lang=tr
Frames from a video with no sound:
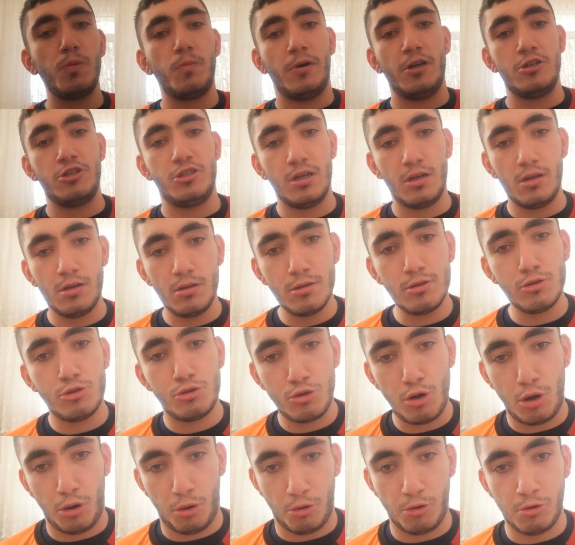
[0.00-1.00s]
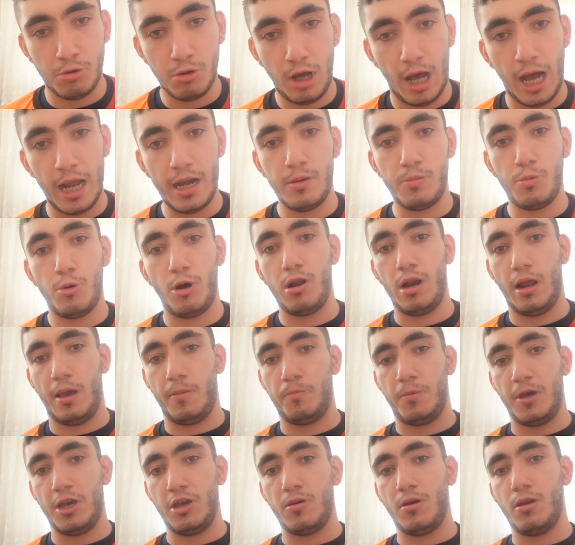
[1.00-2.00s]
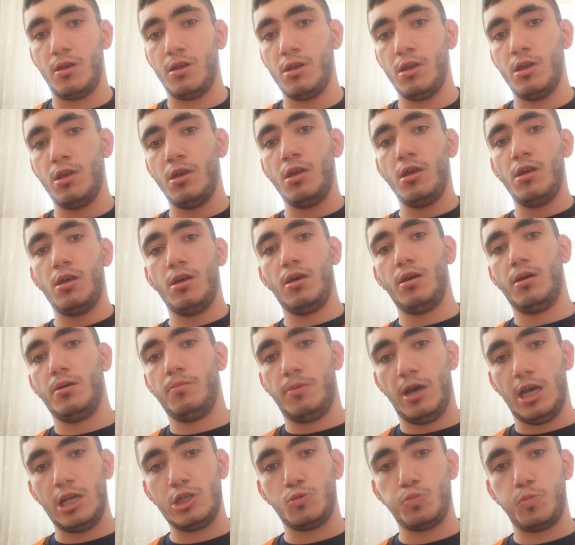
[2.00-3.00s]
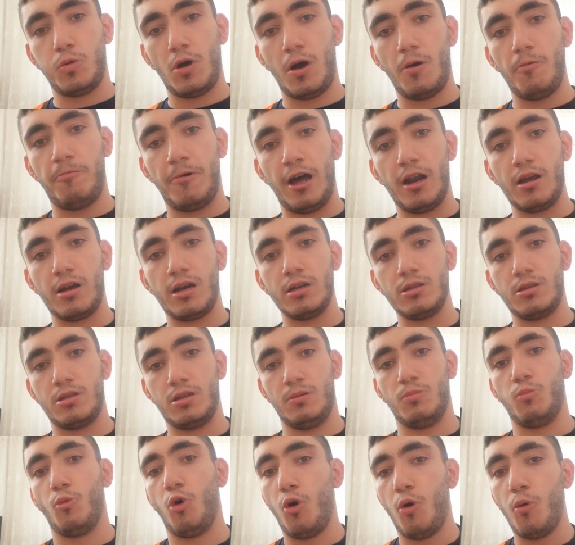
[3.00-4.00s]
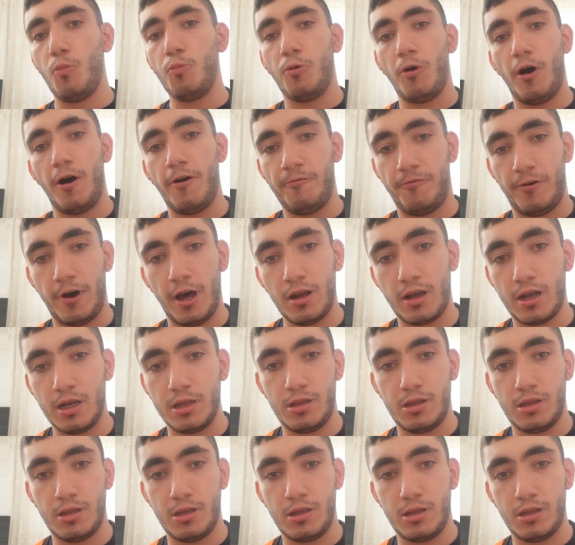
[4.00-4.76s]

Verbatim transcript: bir başarınız yok. Hani böyle 5 e, puan fark atayım, 10 puan fark